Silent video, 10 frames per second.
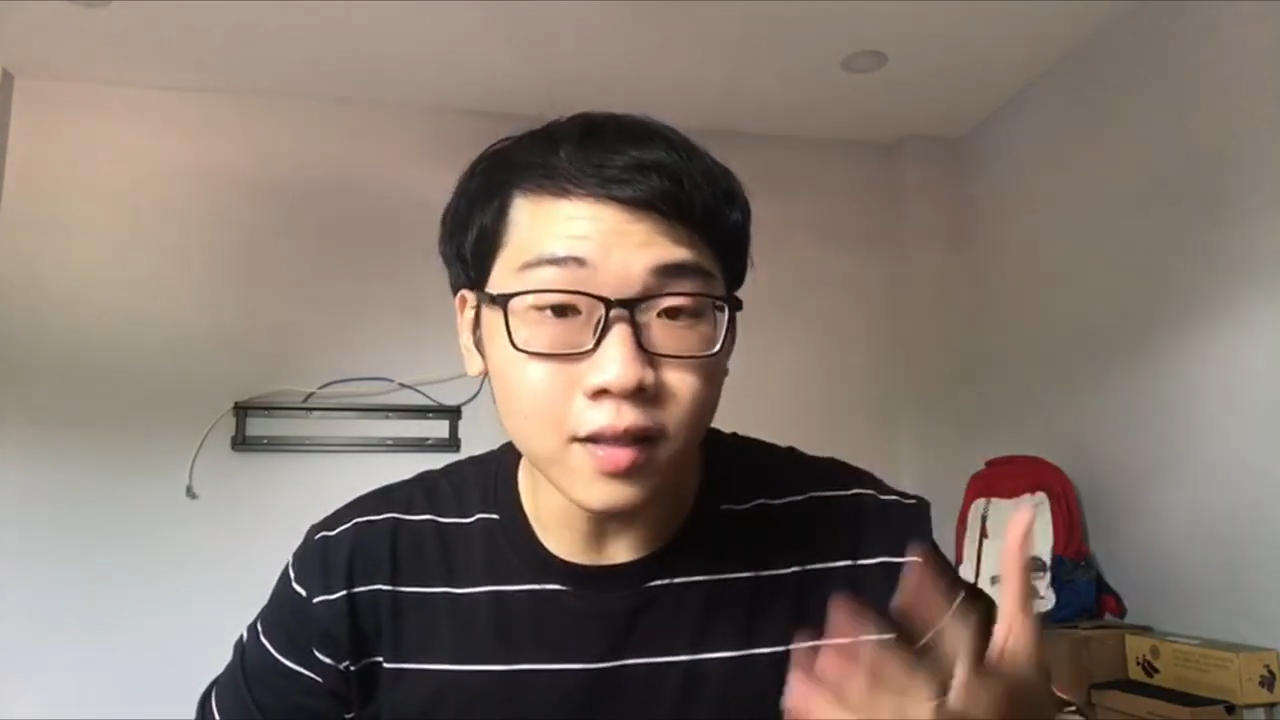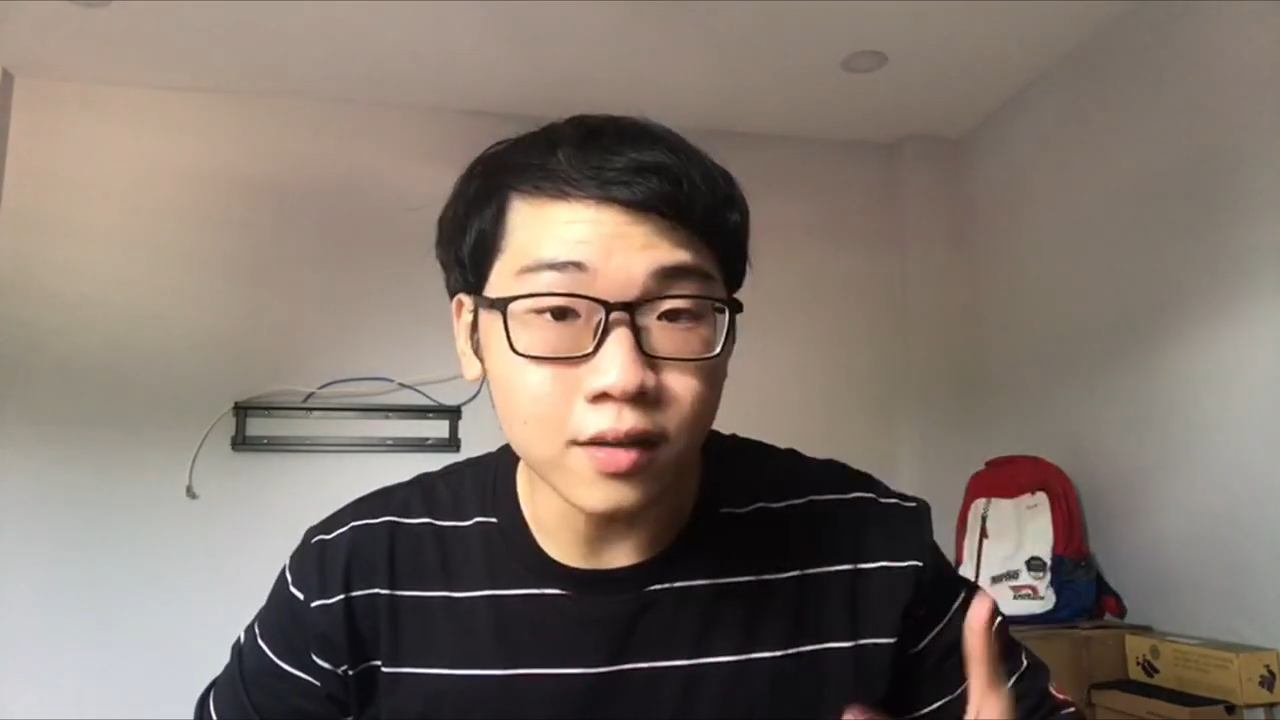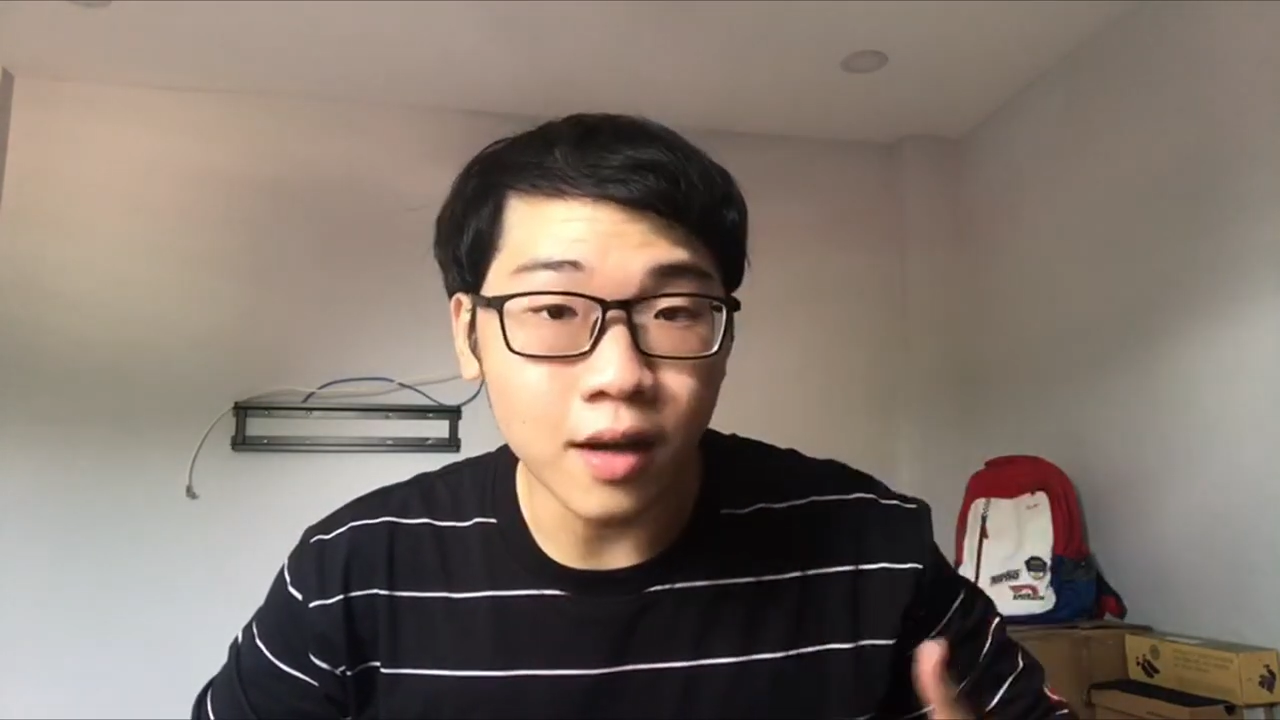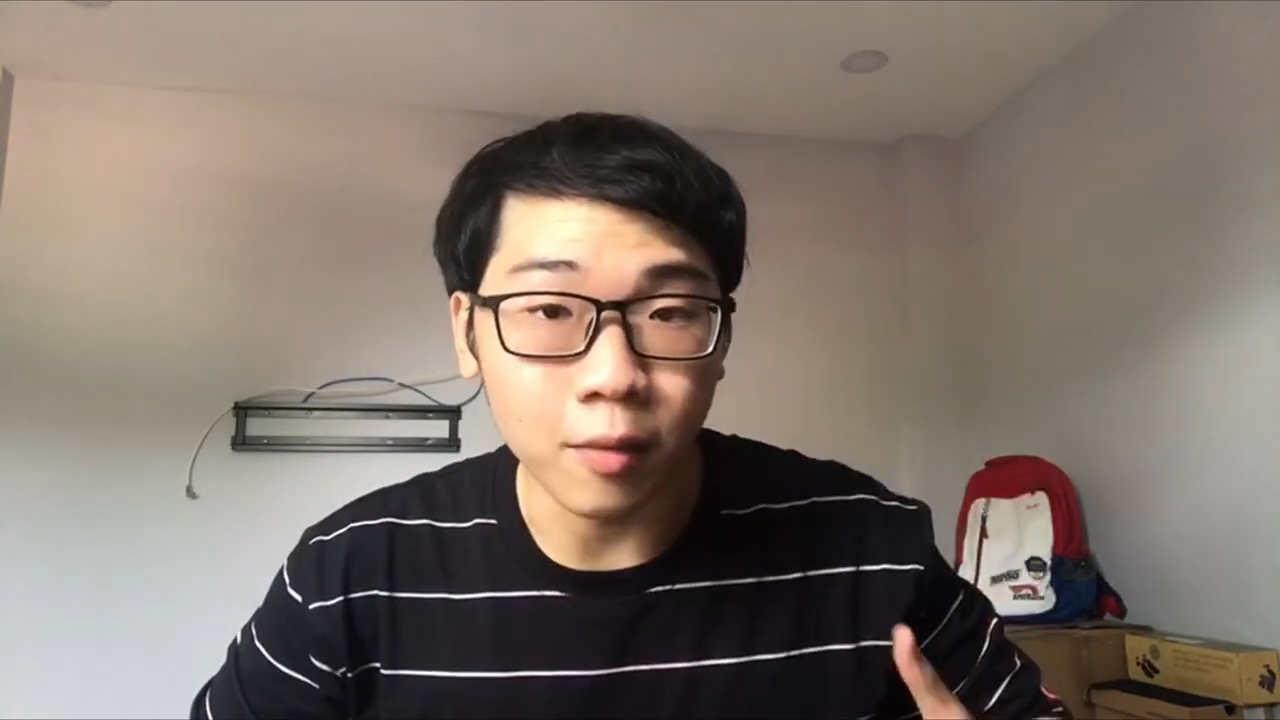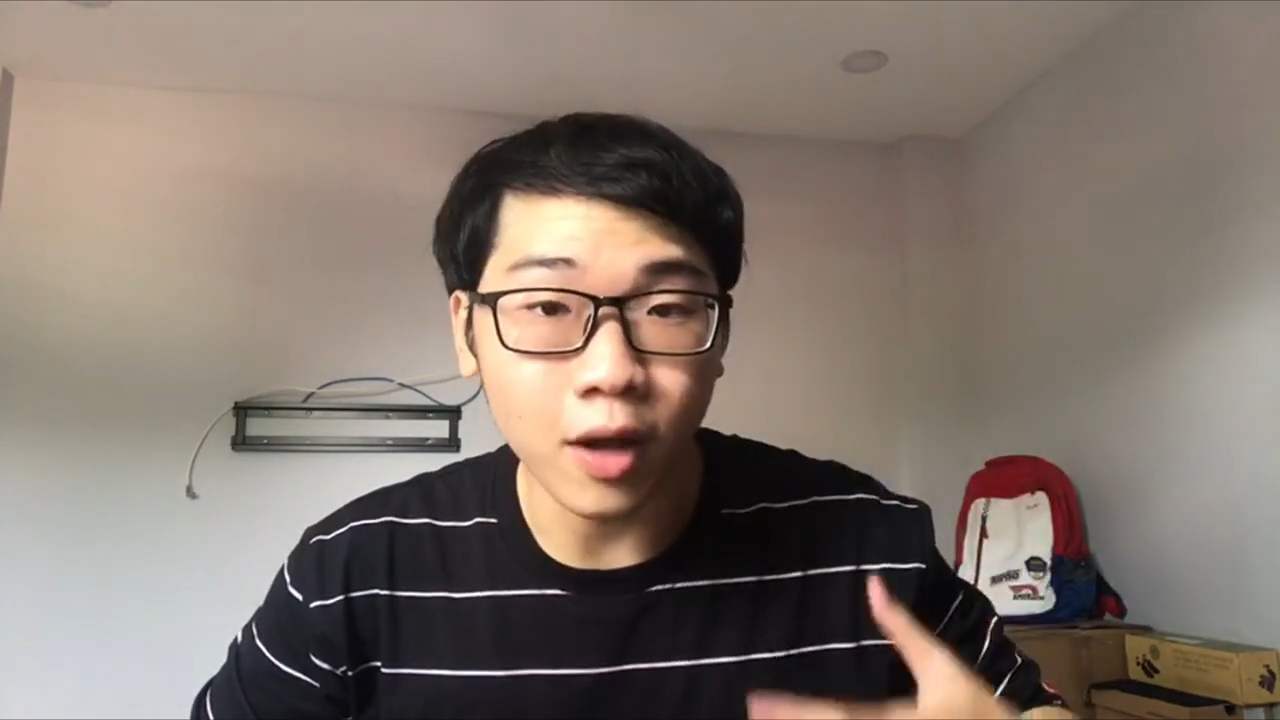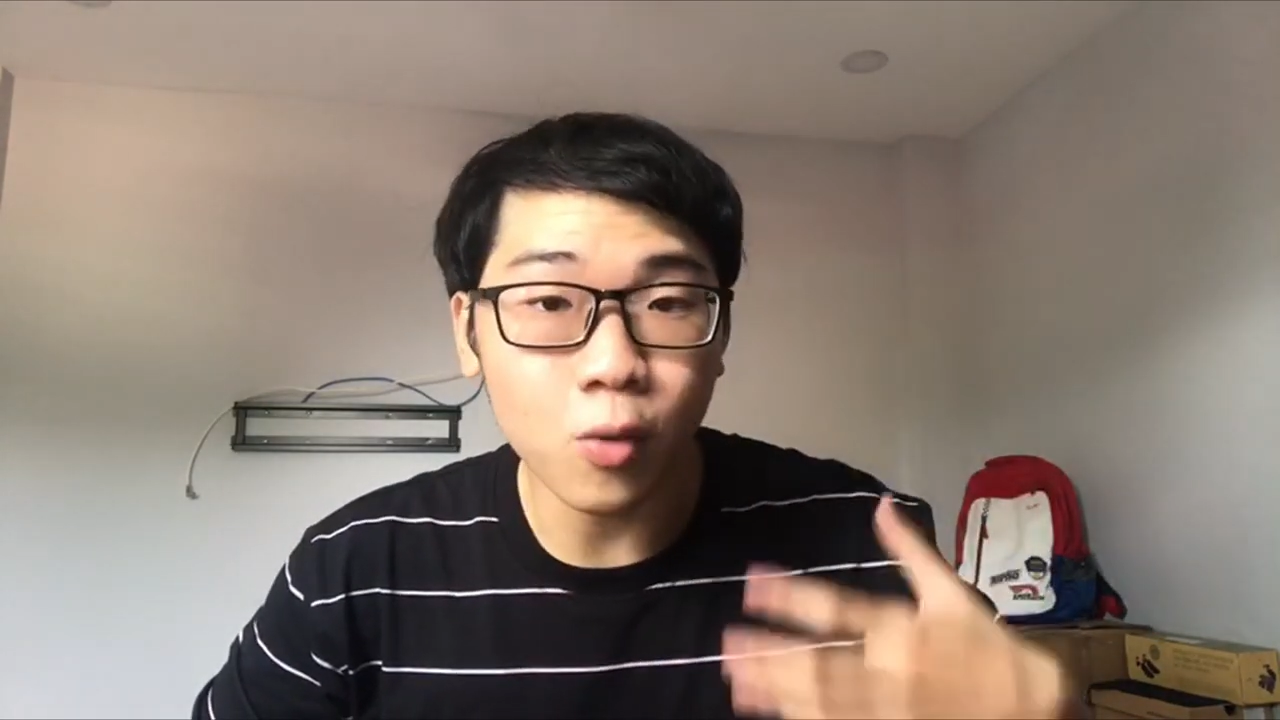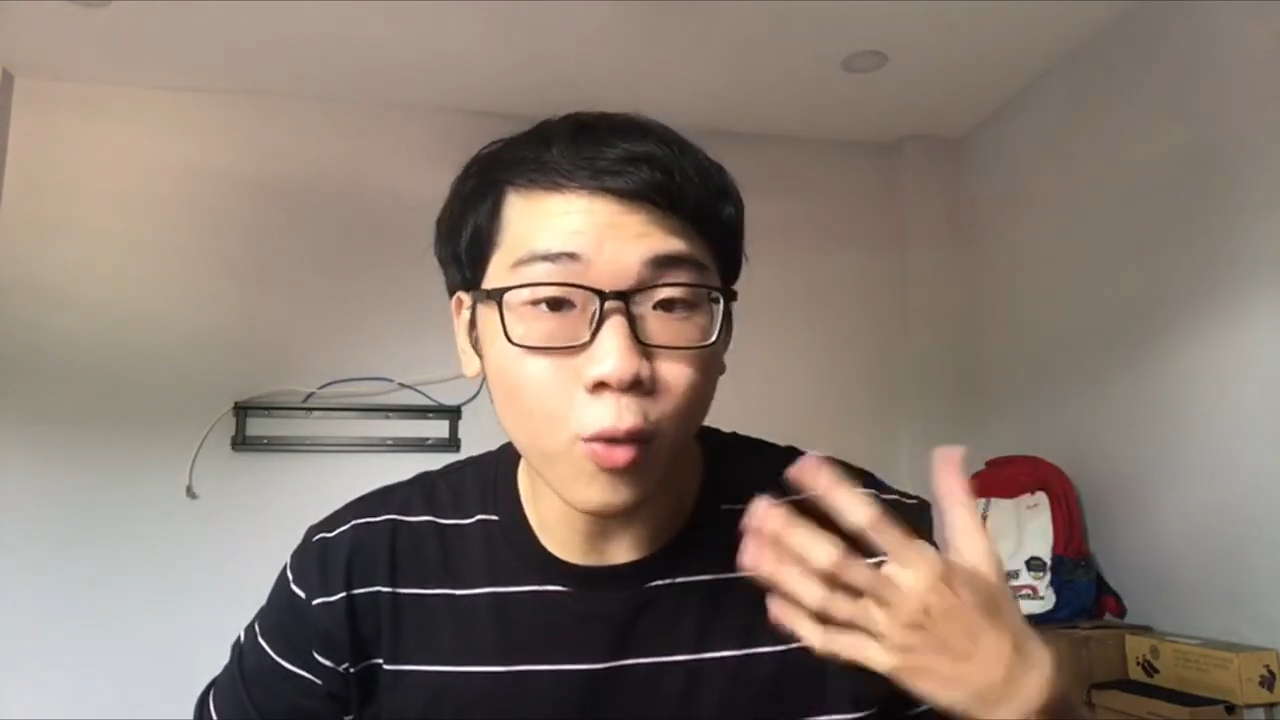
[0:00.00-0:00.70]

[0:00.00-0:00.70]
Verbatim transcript: sinh ra một cái